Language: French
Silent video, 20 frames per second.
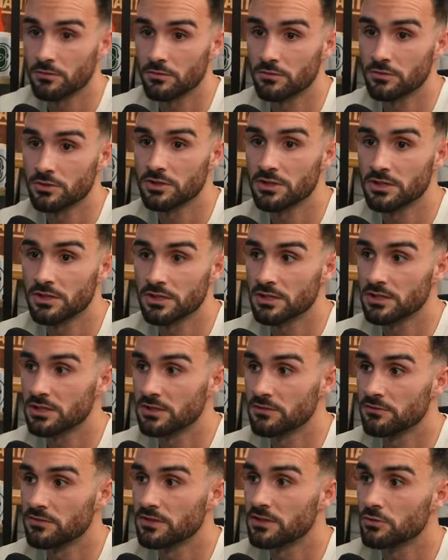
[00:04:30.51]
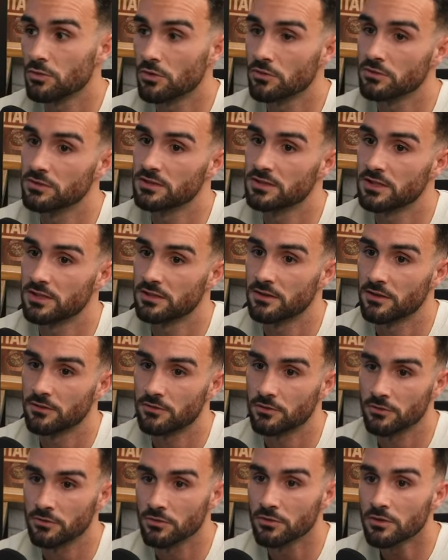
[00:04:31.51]
Donc j'ai vite joué en 17
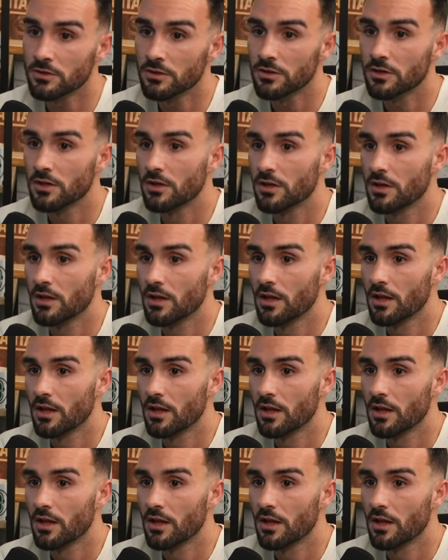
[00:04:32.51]
nationaux. Mhm.